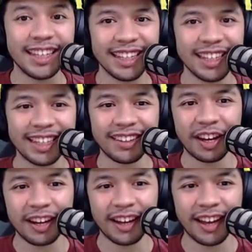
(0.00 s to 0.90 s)
gini
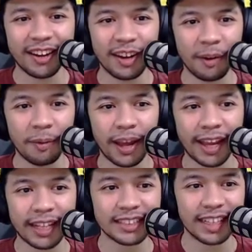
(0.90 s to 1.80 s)
nih uh, uh,
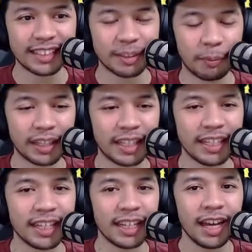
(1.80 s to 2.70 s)
hack and slash
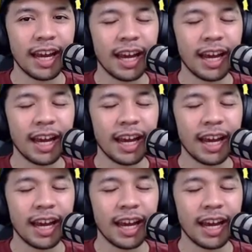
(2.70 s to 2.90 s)
seperti ini